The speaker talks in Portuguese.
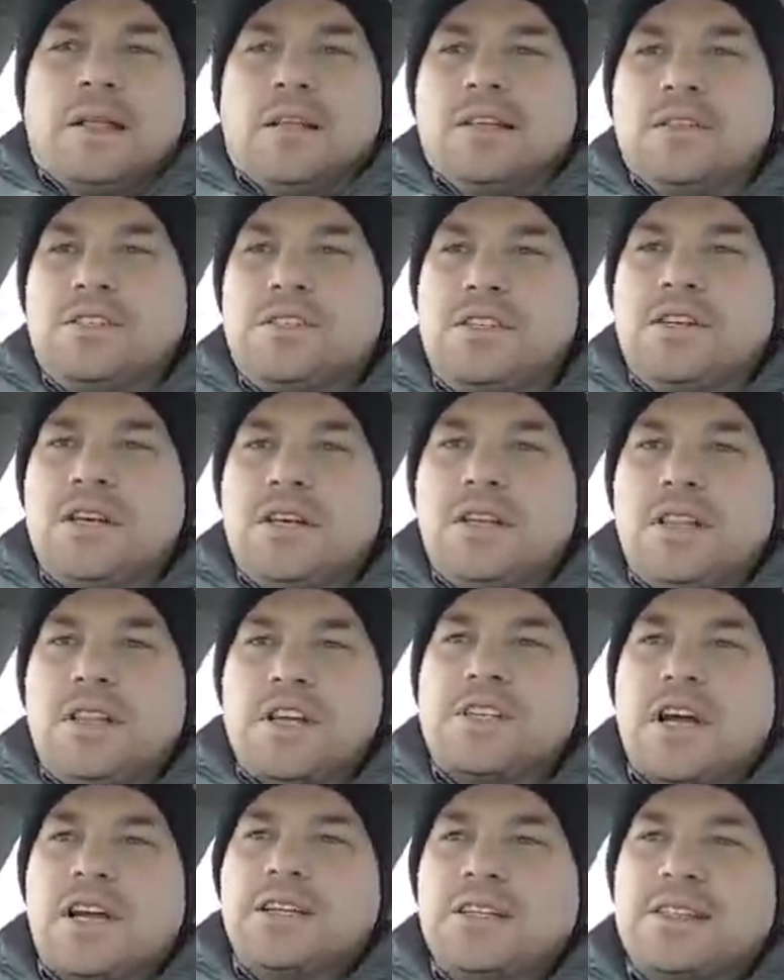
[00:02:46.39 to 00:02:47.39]
de
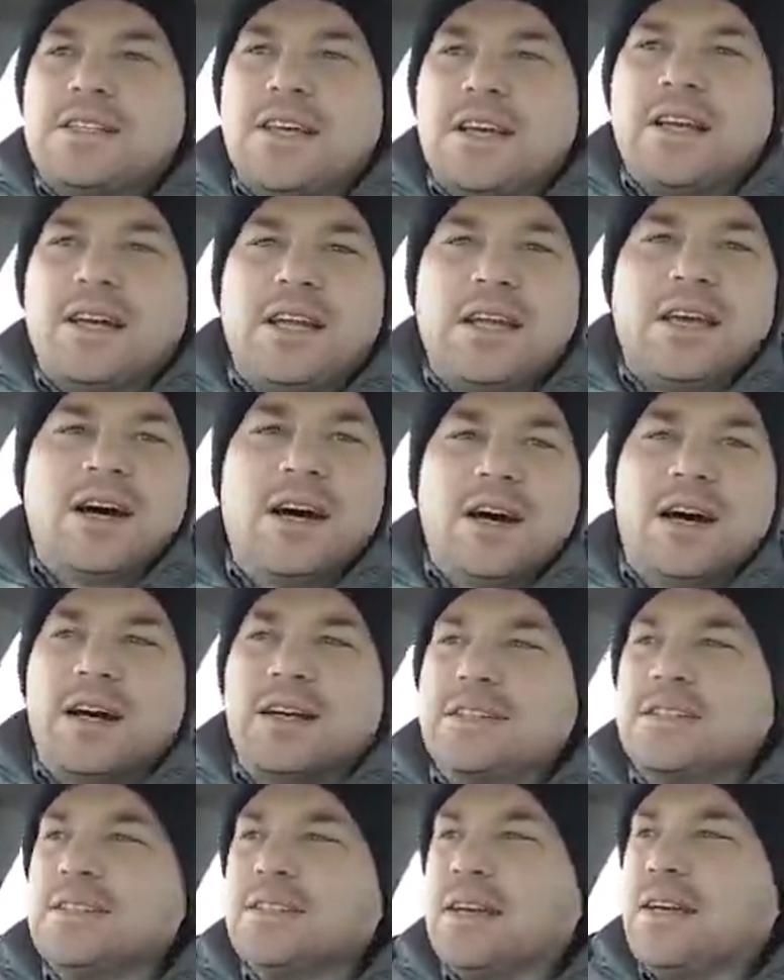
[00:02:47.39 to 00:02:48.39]
deixar de ser
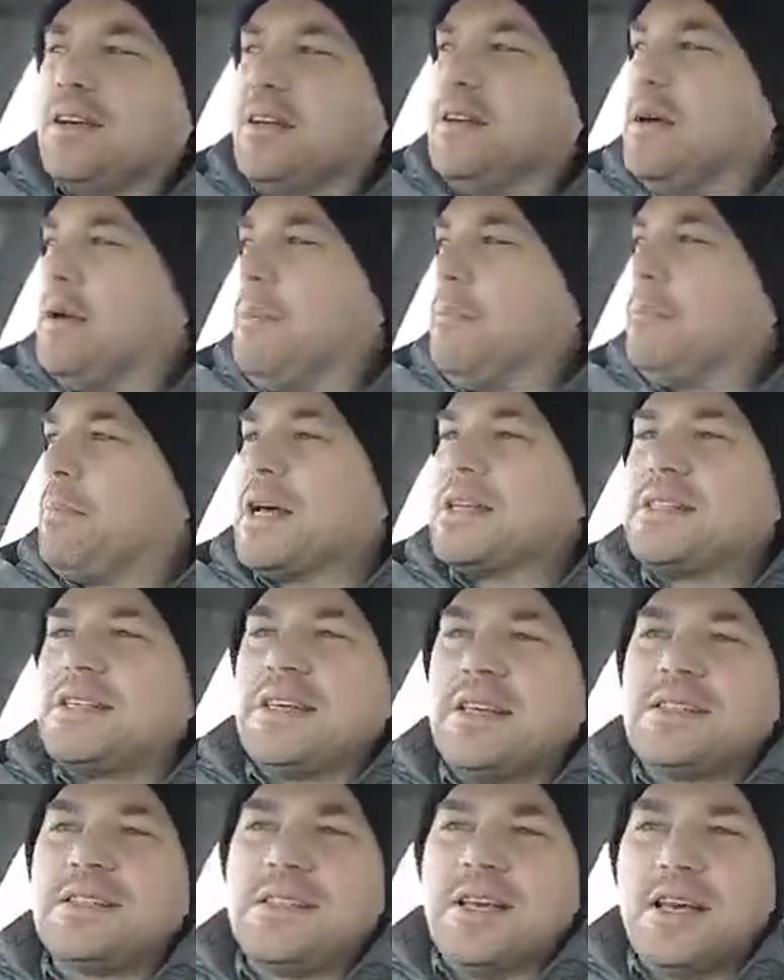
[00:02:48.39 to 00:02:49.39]
criança para
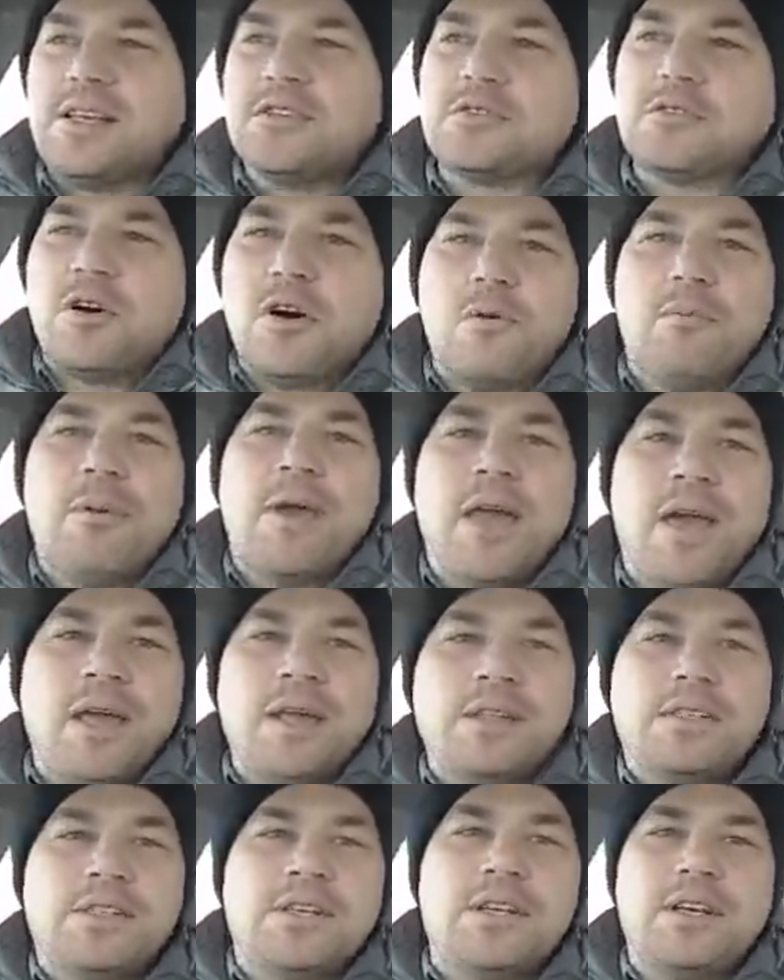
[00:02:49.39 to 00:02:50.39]
ser
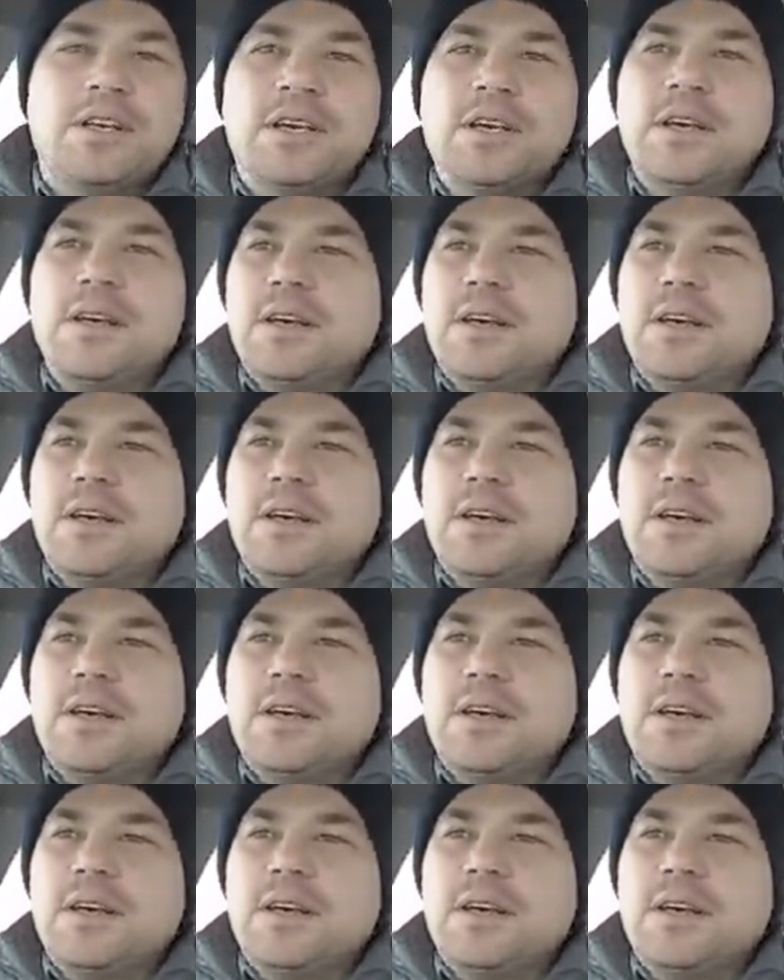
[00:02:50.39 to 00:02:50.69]
sexualmente.